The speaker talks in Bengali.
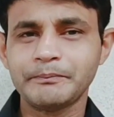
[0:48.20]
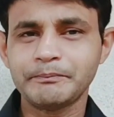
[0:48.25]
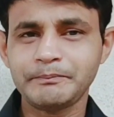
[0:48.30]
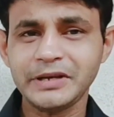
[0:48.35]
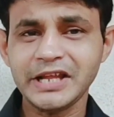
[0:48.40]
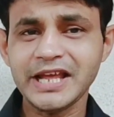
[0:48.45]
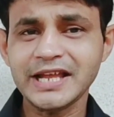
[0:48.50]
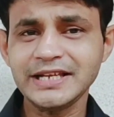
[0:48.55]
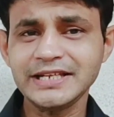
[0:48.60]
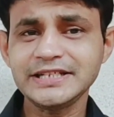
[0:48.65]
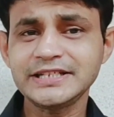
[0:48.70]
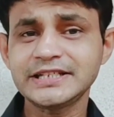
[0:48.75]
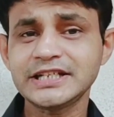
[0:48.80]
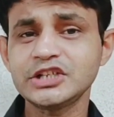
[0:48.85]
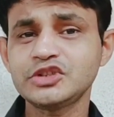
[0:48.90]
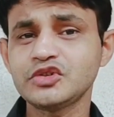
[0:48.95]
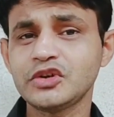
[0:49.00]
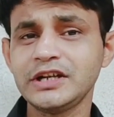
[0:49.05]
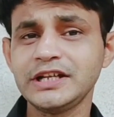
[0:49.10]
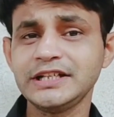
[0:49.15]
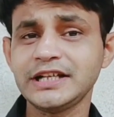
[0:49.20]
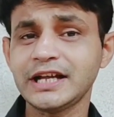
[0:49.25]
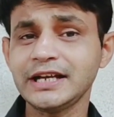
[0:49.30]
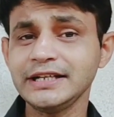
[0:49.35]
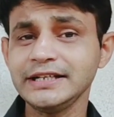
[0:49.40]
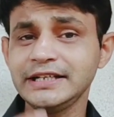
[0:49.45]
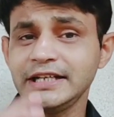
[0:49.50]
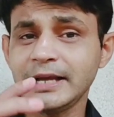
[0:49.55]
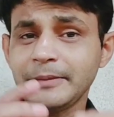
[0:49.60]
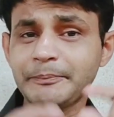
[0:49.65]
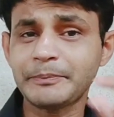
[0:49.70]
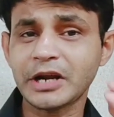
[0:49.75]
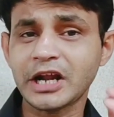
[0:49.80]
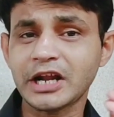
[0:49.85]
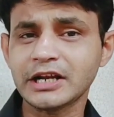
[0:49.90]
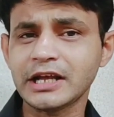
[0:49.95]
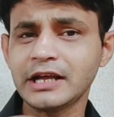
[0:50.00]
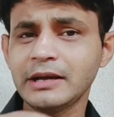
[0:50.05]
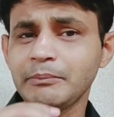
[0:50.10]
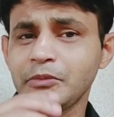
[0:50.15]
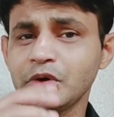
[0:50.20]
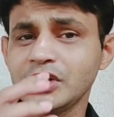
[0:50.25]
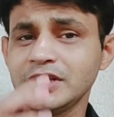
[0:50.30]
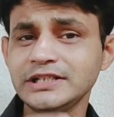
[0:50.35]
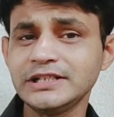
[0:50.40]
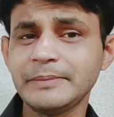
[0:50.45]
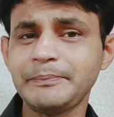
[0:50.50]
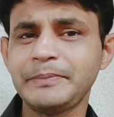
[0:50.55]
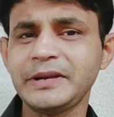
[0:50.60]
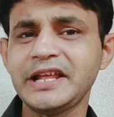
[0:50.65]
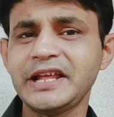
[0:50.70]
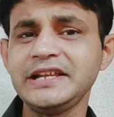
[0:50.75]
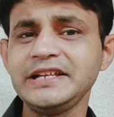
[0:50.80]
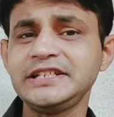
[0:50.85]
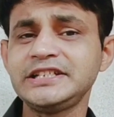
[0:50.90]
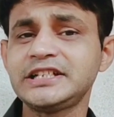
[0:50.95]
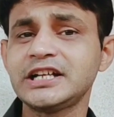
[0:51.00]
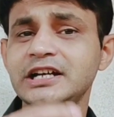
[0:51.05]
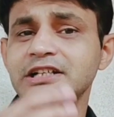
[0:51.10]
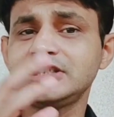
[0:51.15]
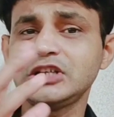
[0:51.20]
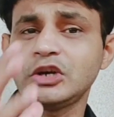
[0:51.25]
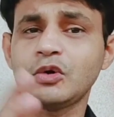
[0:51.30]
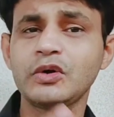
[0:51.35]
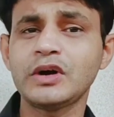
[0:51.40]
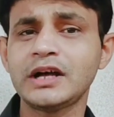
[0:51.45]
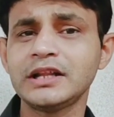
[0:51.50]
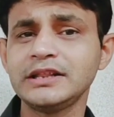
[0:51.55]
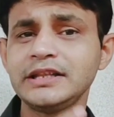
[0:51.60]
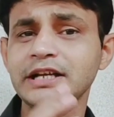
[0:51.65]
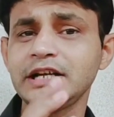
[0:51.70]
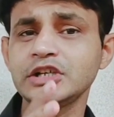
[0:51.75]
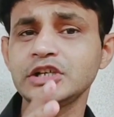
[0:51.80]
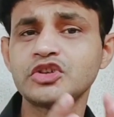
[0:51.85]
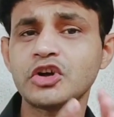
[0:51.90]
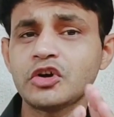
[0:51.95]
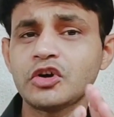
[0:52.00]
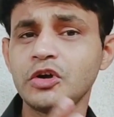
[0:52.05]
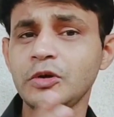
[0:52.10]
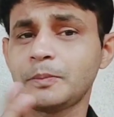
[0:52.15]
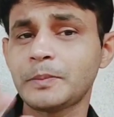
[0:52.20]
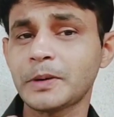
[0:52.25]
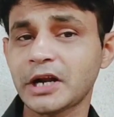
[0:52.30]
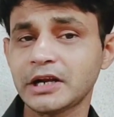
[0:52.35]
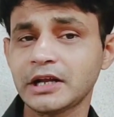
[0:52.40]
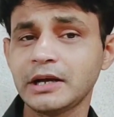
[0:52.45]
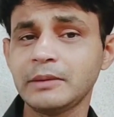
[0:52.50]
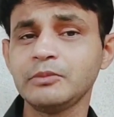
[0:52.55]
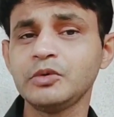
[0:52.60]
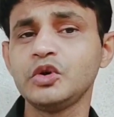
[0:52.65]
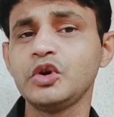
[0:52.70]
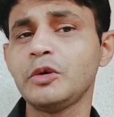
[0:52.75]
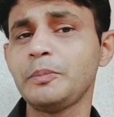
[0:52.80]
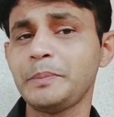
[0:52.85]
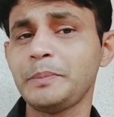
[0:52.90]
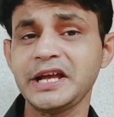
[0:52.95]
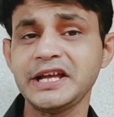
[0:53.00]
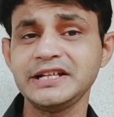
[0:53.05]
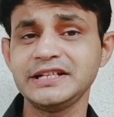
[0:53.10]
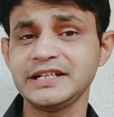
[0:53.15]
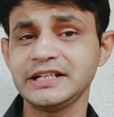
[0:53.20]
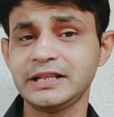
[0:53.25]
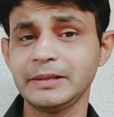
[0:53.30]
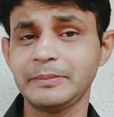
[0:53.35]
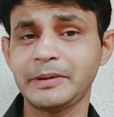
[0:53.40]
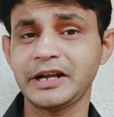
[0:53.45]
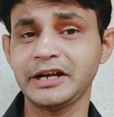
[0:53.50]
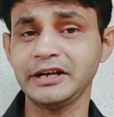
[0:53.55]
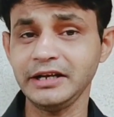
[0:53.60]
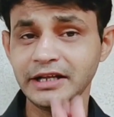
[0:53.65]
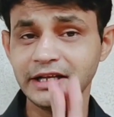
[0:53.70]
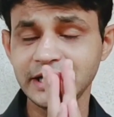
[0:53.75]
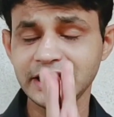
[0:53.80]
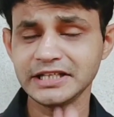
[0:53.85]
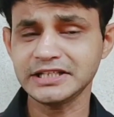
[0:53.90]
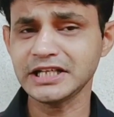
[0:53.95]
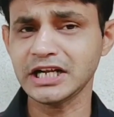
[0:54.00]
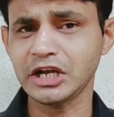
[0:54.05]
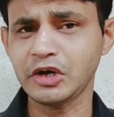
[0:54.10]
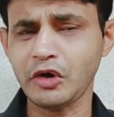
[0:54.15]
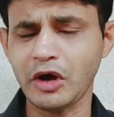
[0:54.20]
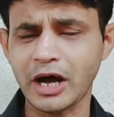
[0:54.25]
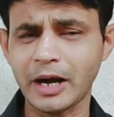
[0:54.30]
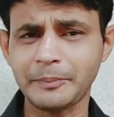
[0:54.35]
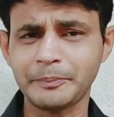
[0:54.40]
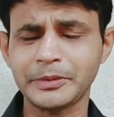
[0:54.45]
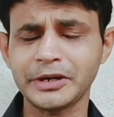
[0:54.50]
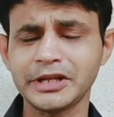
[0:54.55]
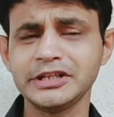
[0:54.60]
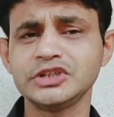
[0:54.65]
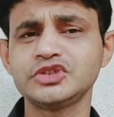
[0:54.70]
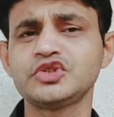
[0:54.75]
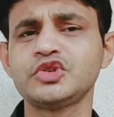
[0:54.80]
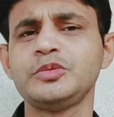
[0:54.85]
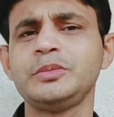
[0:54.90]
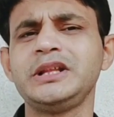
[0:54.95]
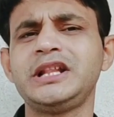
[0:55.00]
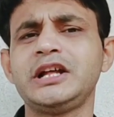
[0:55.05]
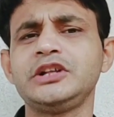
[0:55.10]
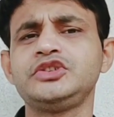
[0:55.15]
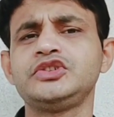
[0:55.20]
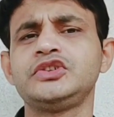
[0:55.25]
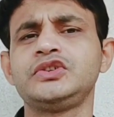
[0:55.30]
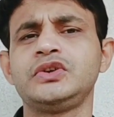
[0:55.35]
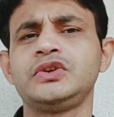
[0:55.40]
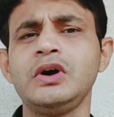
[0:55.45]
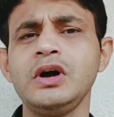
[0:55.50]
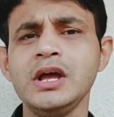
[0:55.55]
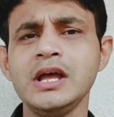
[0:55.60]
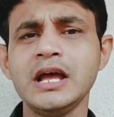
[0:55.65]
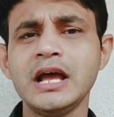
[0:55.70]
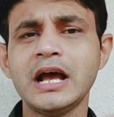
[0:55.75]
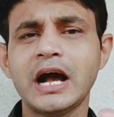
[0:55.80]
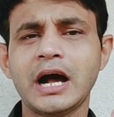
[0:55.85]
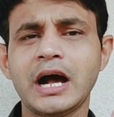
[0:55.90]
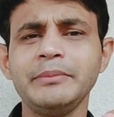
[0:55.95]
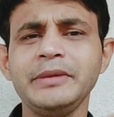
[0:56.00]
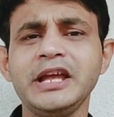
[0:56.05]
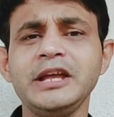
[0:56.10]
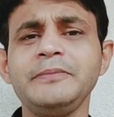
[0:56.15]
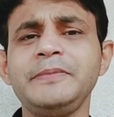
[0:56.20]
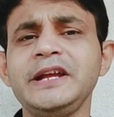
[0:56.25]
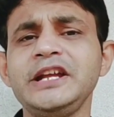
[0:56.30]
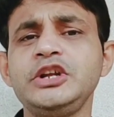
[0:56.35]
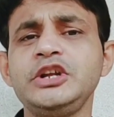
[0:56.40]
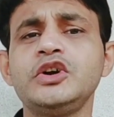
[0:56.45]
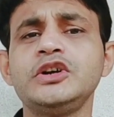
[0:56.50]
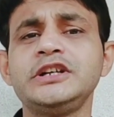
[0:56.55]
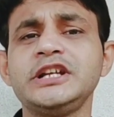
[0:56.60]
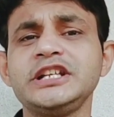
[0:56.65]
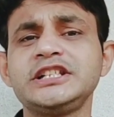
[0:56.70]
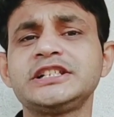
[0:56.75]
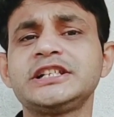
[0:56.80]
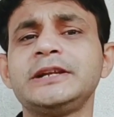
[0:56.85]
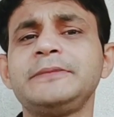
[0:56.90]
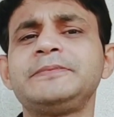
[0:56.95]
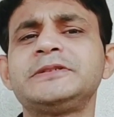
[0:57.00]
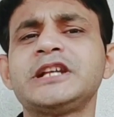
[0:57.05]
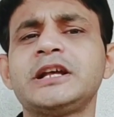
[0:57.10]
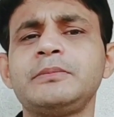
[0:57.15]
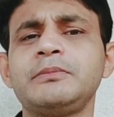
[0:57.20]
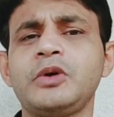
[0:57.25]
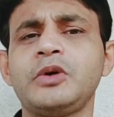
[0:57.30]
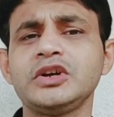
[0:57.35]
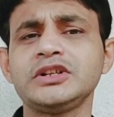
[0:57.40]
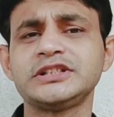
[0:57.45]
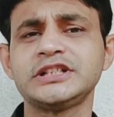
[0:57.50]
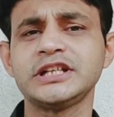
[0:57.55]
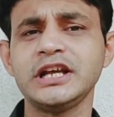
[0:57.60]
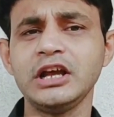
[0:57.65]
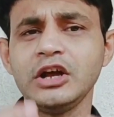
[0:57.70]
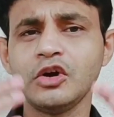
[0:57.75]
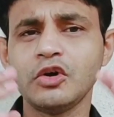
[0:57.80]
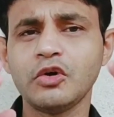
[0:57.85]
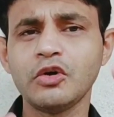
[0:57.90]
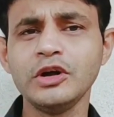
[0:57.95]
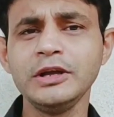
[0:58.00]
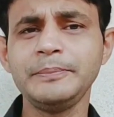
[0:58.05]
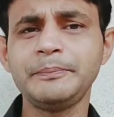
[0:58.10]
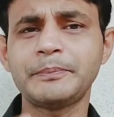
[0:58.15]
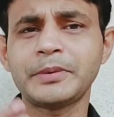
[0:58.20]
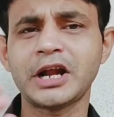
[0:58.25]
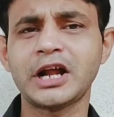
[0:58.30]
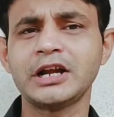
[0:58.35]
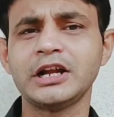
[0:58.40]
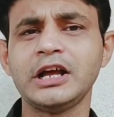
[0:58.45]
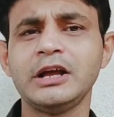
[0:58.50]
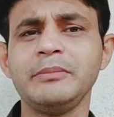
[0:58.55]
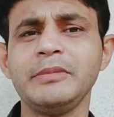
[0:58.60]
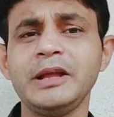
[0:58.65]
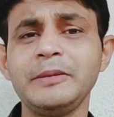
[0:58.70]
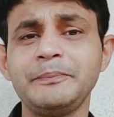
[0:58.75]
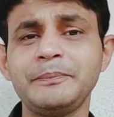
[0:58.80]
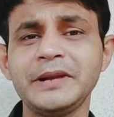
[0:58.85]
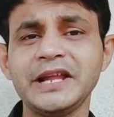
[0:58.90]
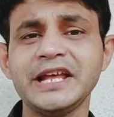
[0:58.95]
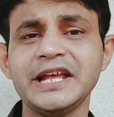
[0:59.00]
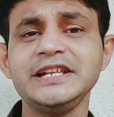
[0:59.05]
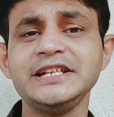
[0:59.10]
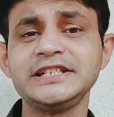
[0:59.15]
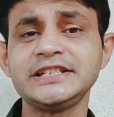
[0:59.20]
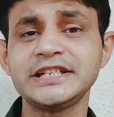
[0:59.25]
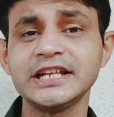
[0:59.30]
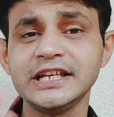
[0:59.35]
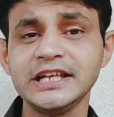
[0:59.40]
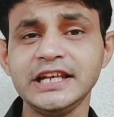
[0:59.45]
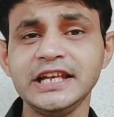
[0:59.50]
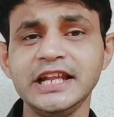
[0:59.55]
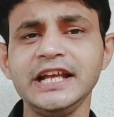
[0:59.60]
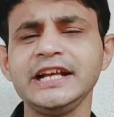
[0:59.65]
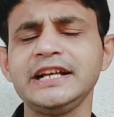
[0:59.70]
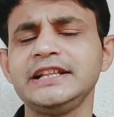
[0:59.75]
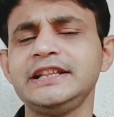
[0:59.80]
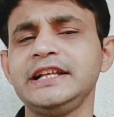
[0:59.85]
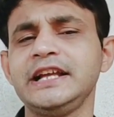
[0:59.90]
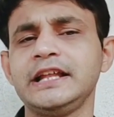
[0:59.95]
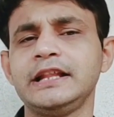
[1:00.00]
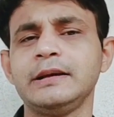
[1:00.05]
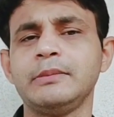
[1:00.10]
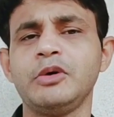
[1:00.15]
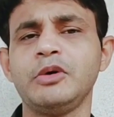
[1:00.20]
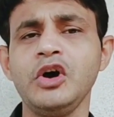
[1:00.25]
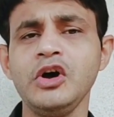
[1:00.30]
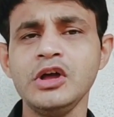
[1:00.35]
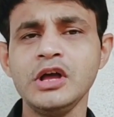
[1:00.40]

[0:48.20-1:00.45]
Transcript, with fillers: প্লেলিস্টে চলে যান গিয়ে প্রাণায়াম বলে যে প্লেলিস্টটা আছে ওখান থেকে সকল প্রাণায়ামগুলো পেয়ে যেতে পারেন এছাড়াও আপনাদের সুবিধার জন্য আমি এই ভিডিও ডেসক্রিপশান বক্সে ওই প্রাণায়ামের প্লেলিস্টের লিঙ্ক দিয়ে দেব